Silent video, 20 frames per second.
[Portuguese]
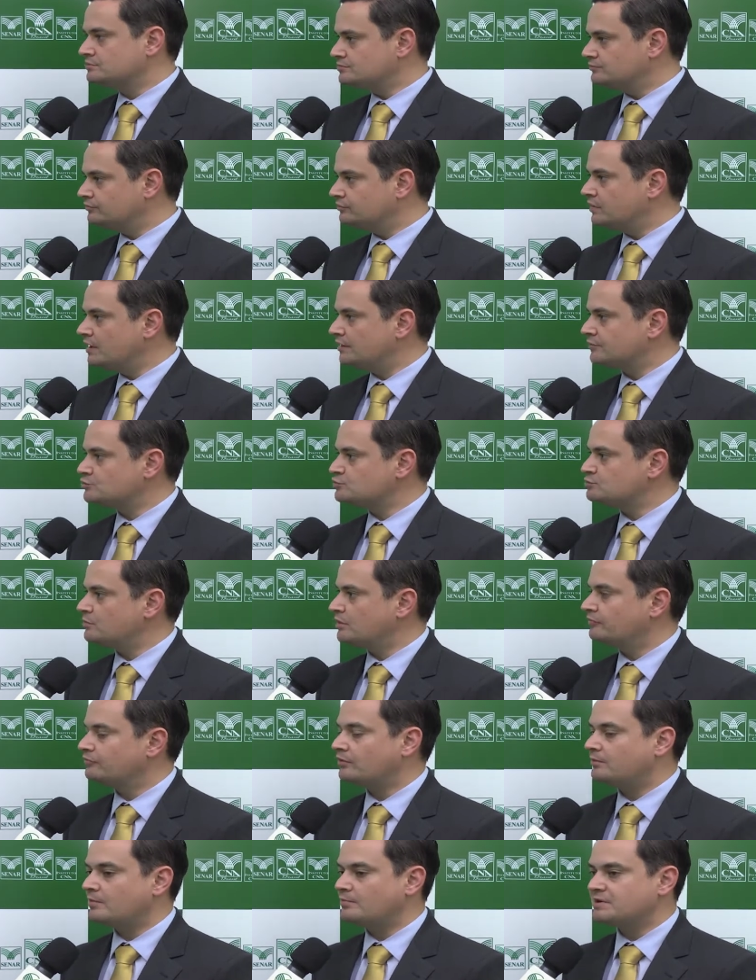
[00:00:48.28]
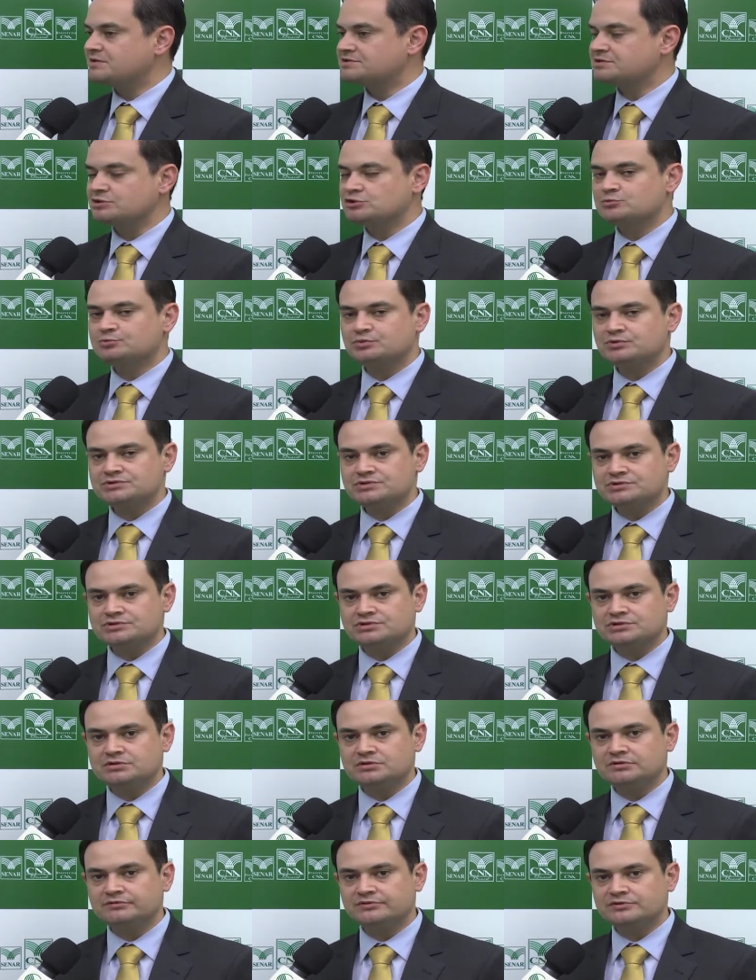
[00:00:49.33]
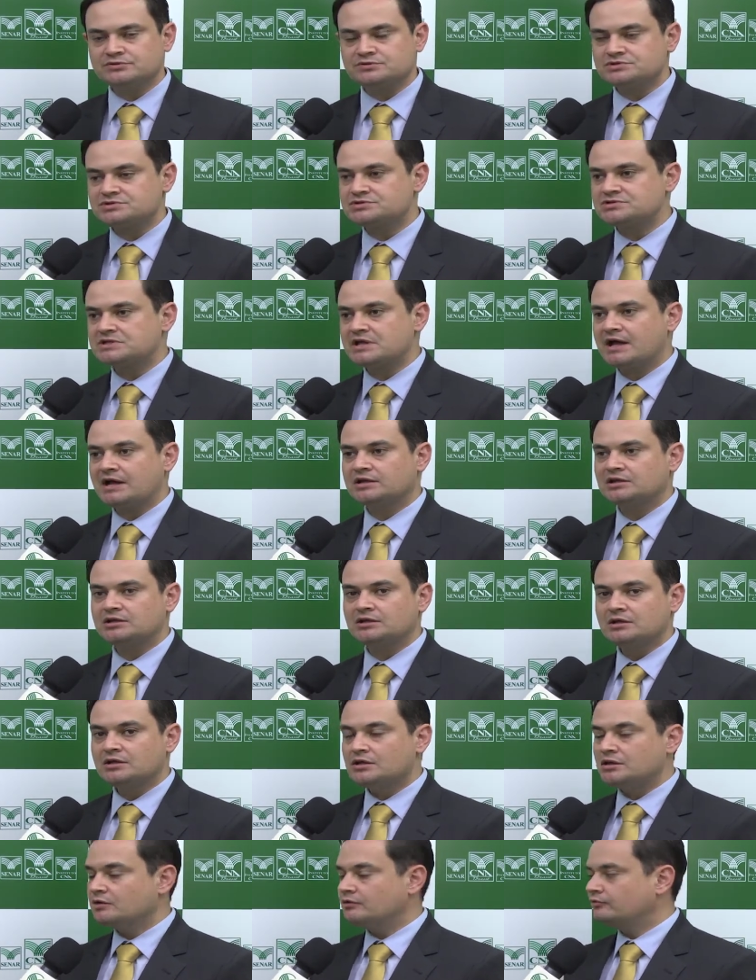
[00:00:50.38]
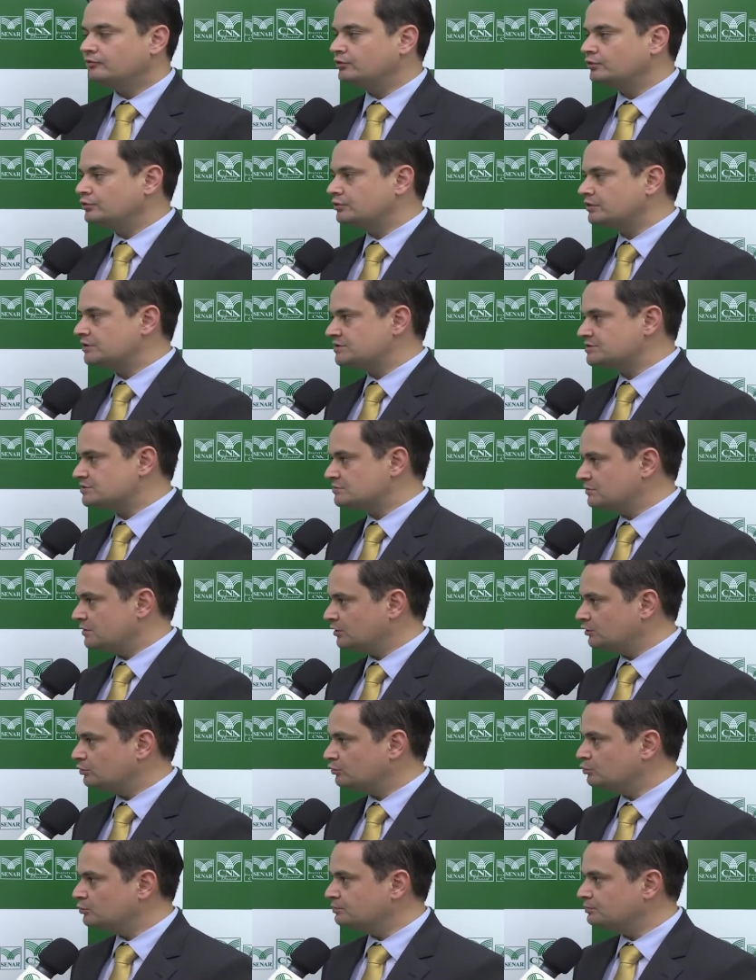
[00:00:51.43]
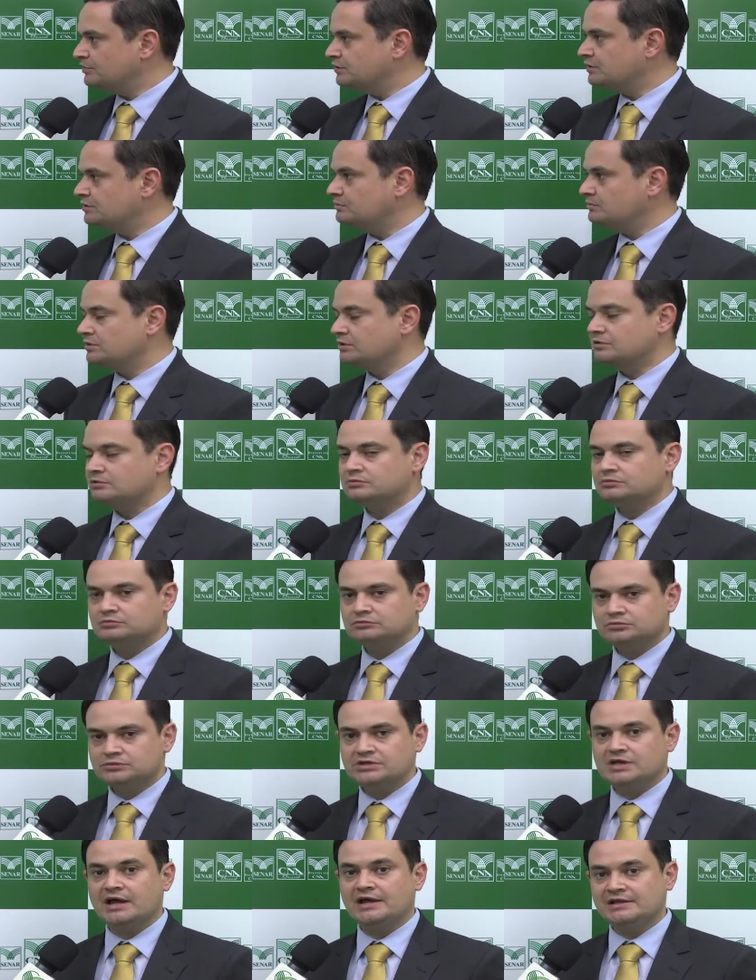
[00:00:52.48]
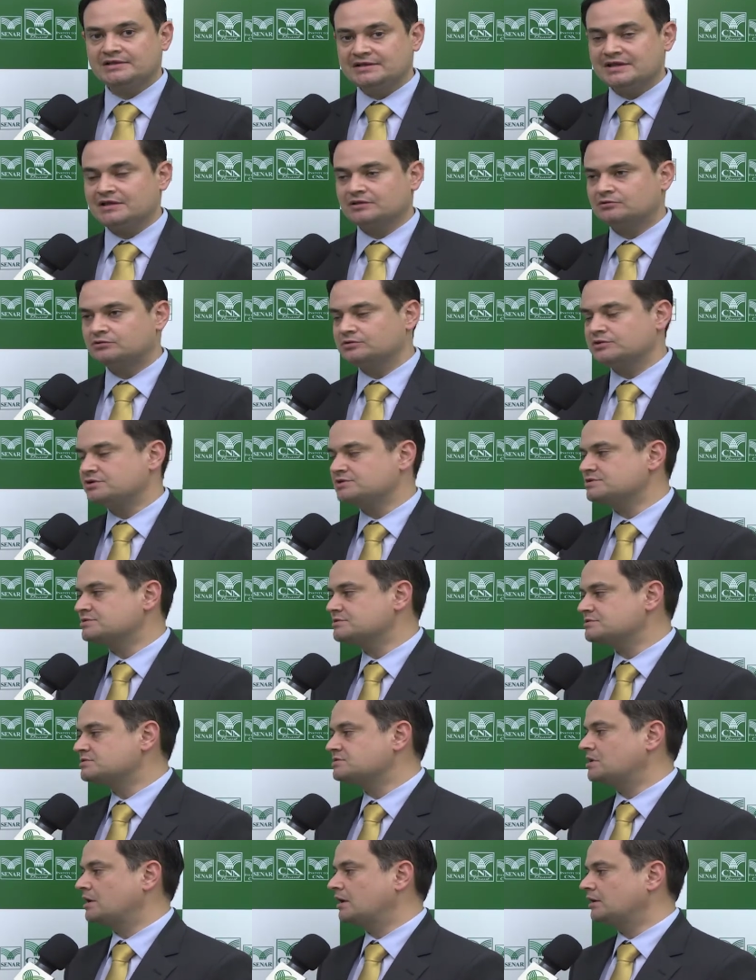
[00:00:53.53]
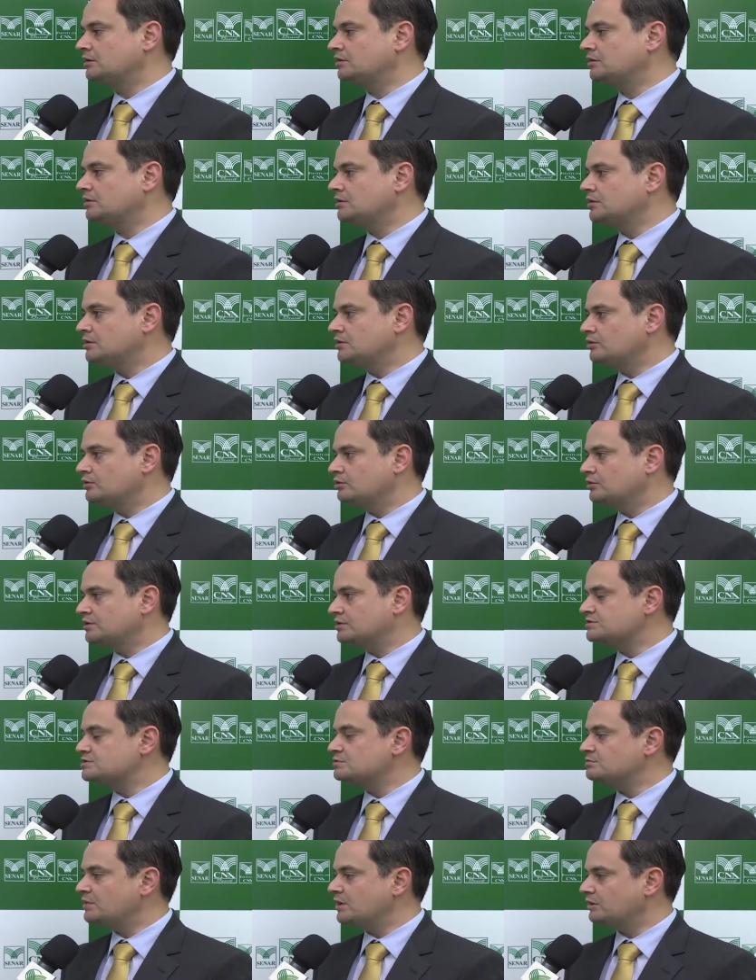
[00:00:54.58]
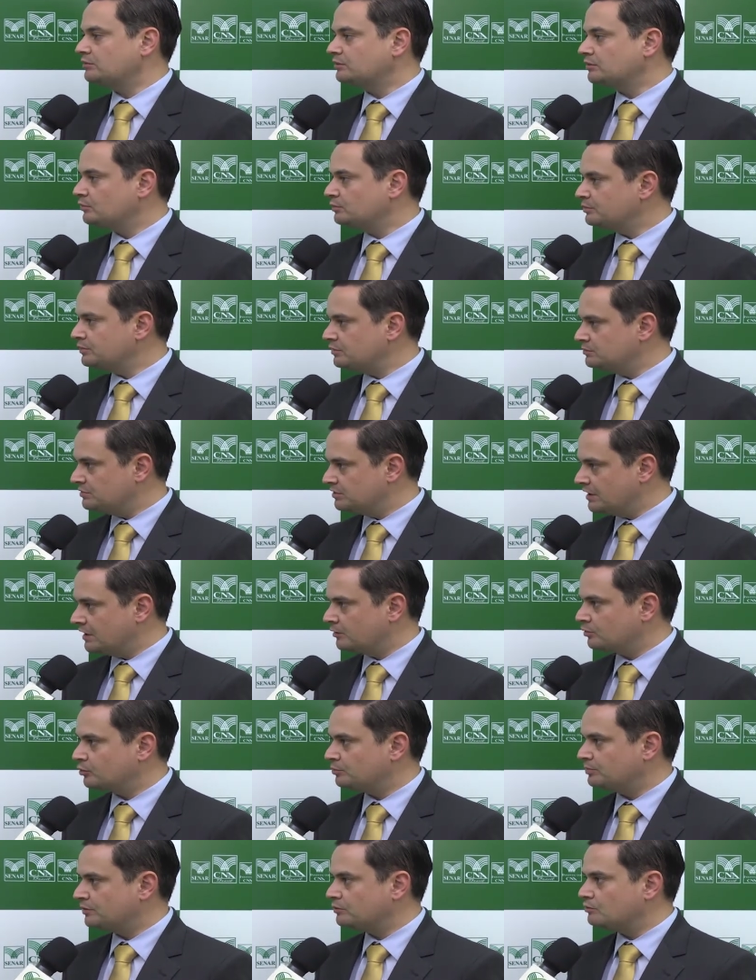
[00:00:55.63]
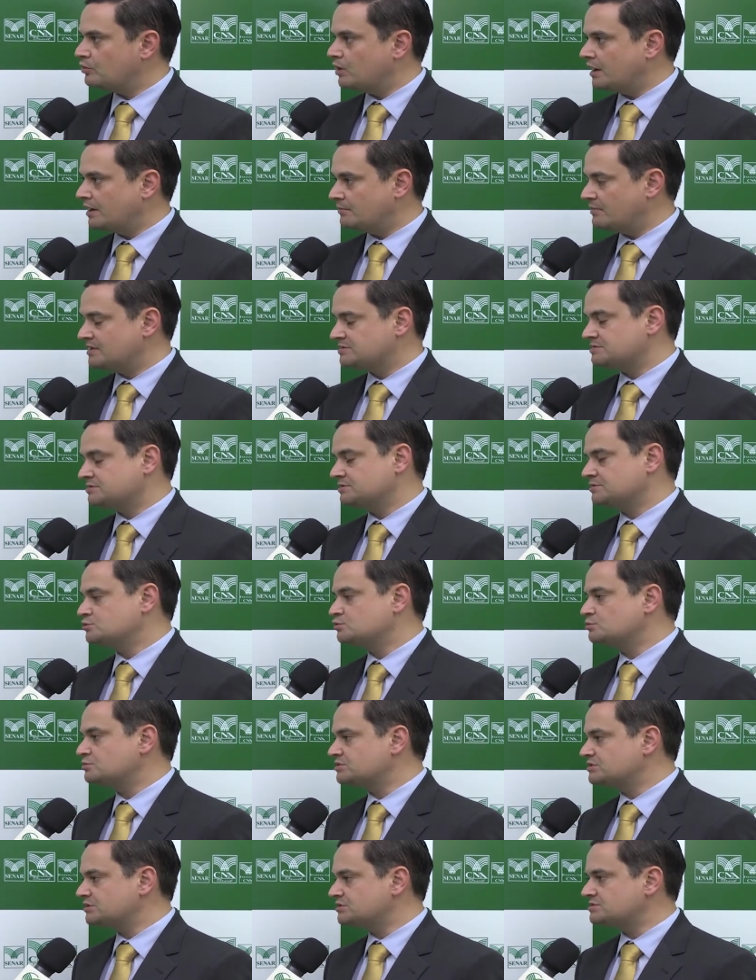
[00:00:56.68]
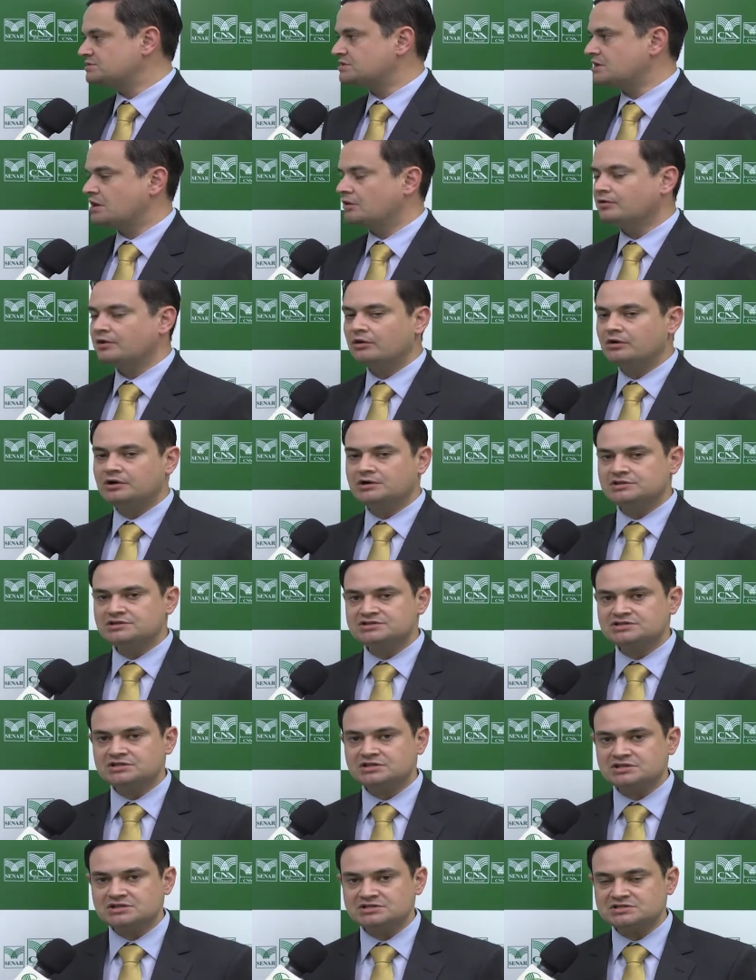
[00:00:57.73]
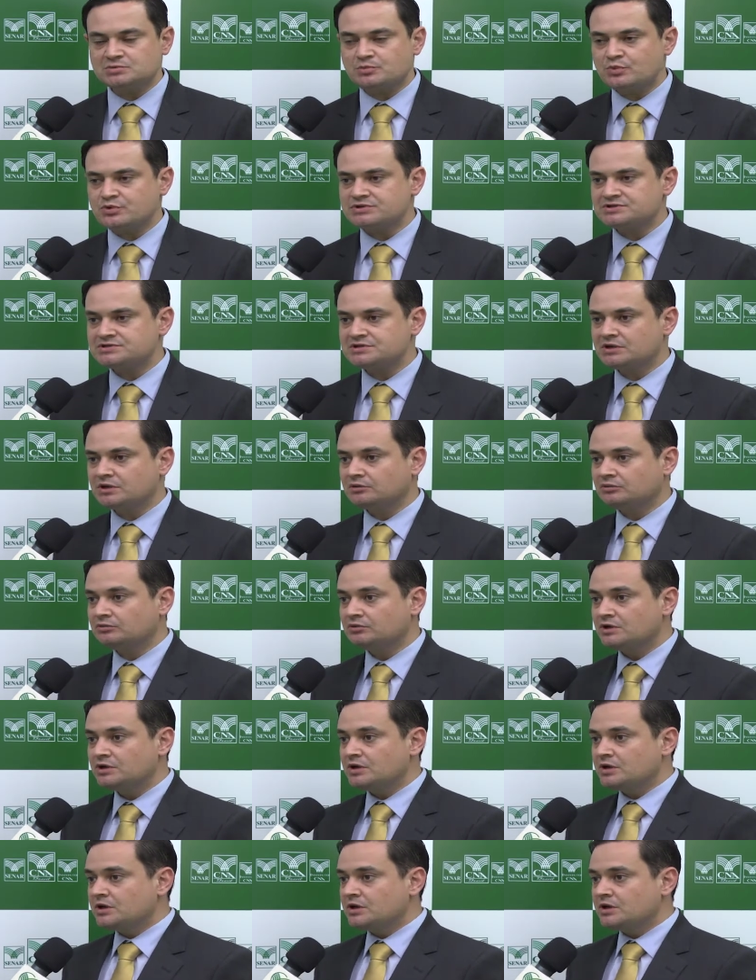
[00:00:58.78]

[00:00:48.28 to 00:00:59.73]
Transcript: divulgados de uma forma bastante positiva, o destaque foi o crescimento do PIB, e aí, dentro desse destaque, o crescimento do PIB da agropecuária é bastante substancial, na ordem de 13%.